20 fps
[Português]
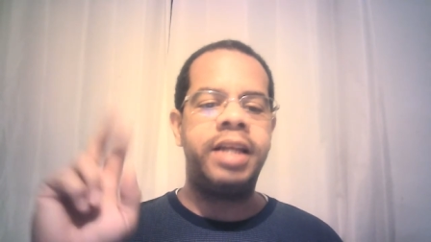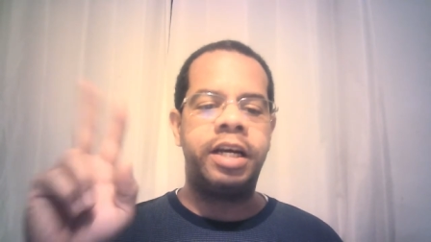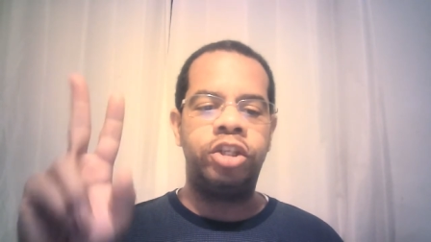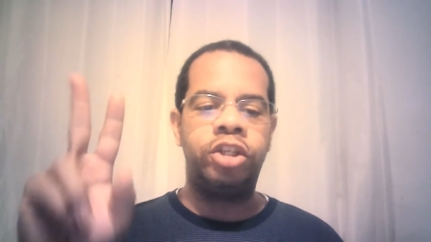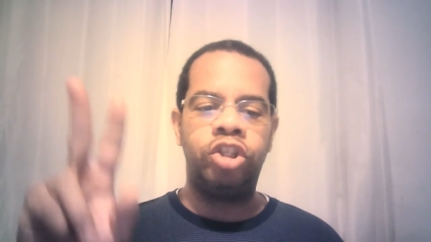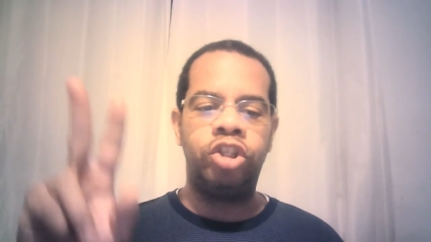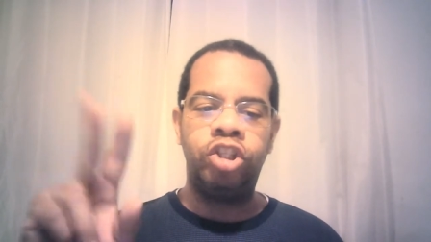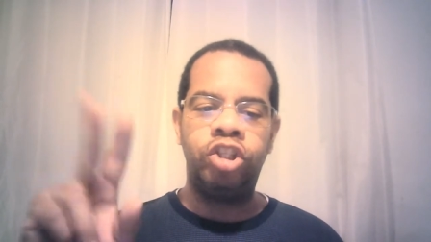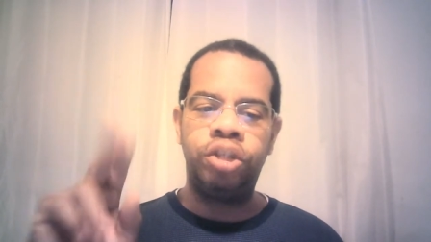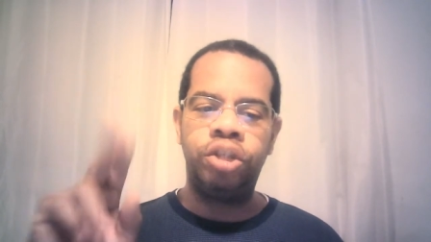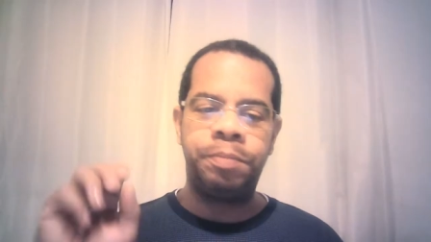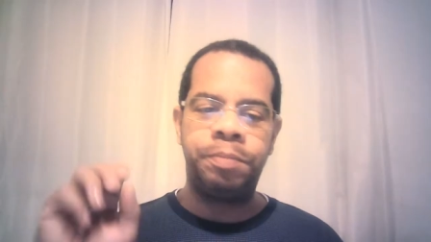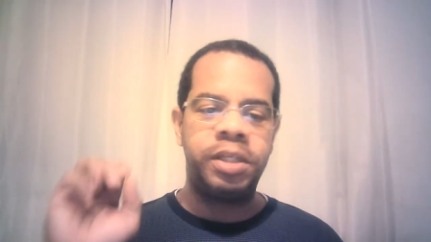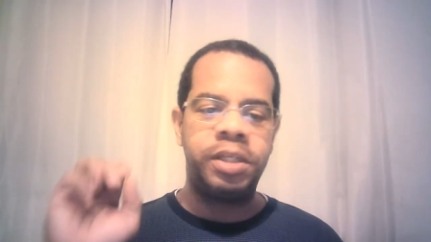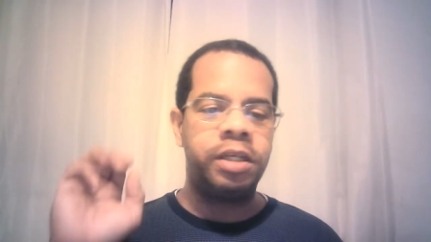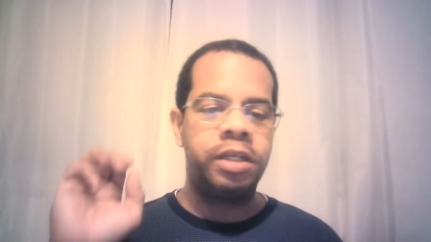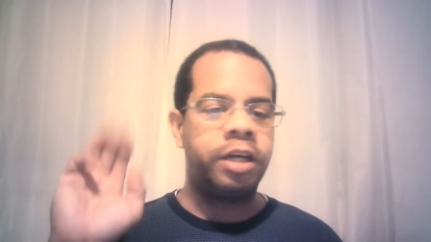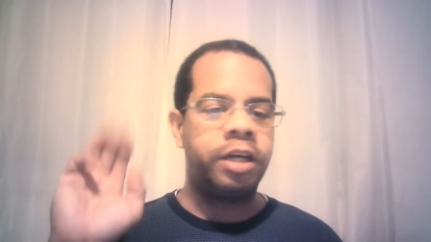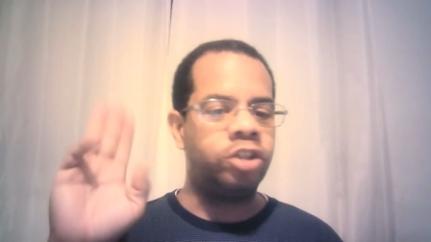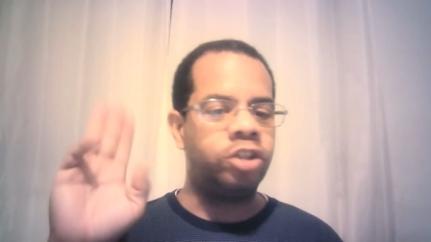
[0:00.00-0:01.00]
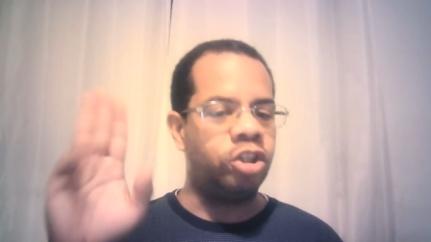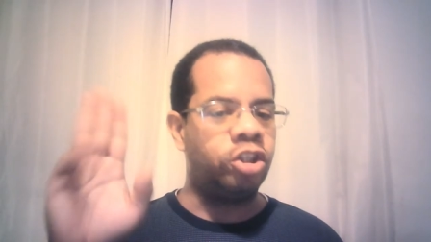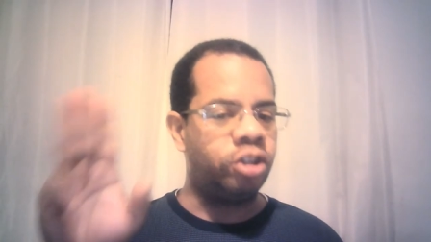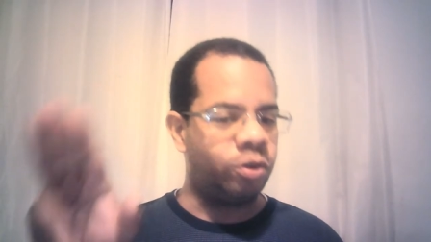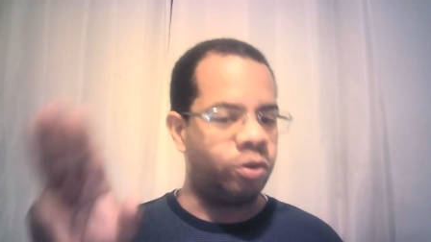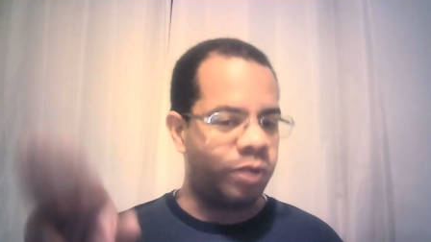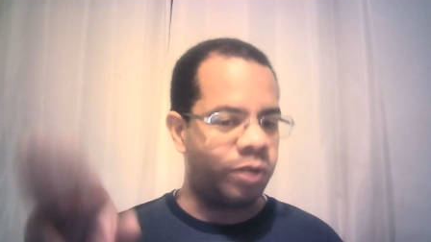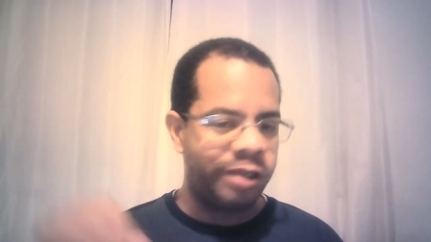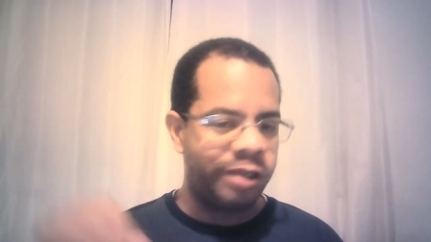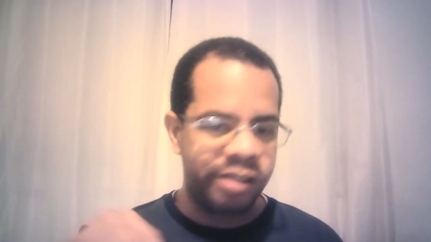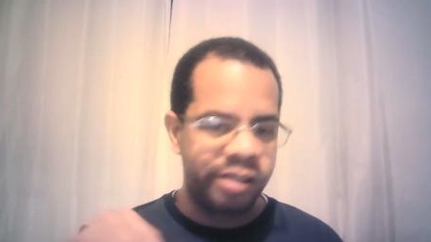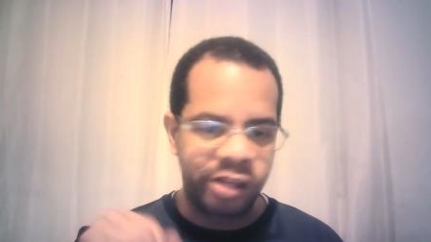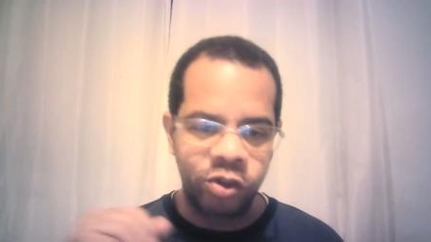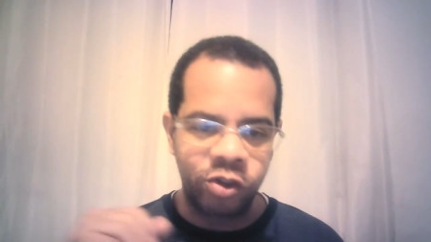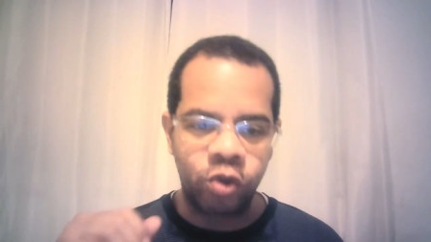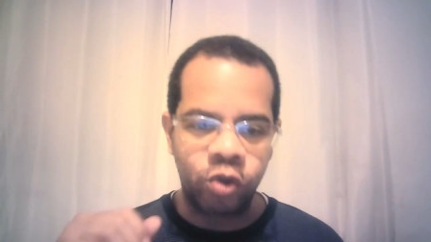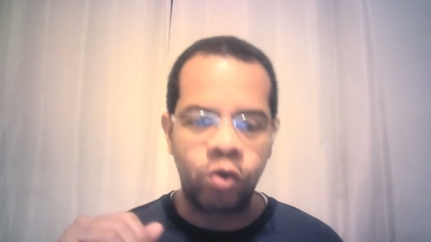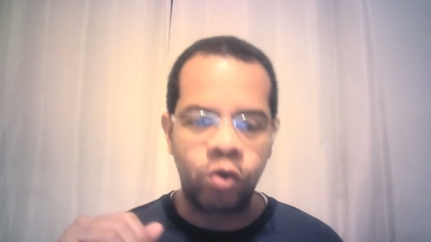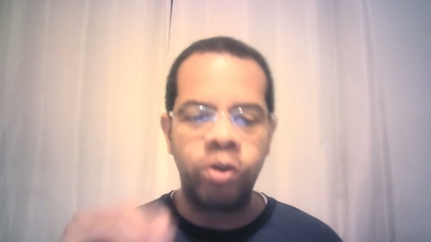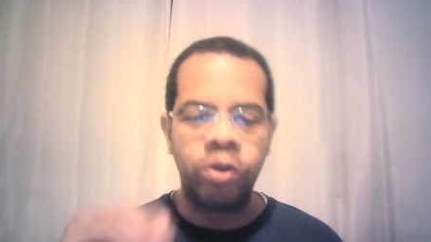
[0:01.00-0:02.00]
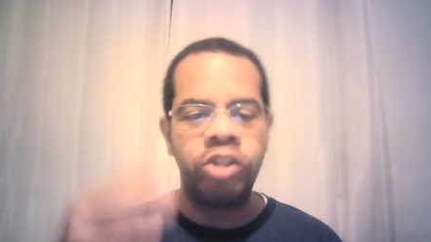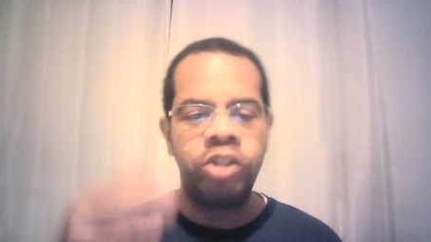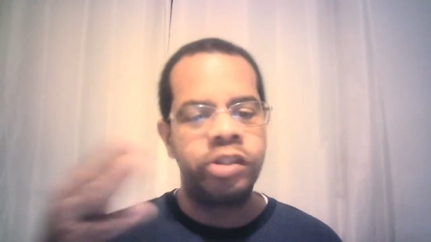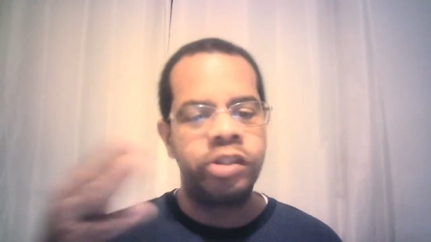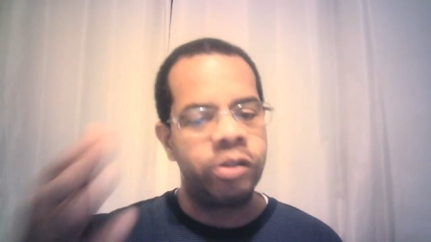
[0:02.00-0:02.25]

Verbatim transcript: caixa de spam, caixa de atualizações,